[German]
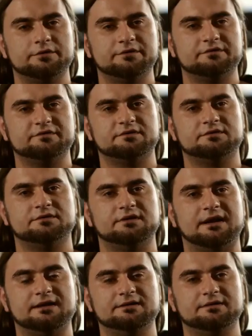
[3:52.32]
und
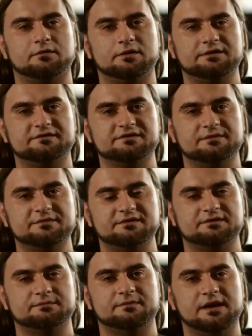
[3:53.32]
äh, halten auch
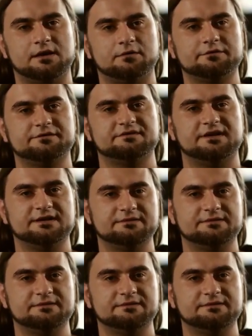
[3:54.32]
insgesamt mehr aus,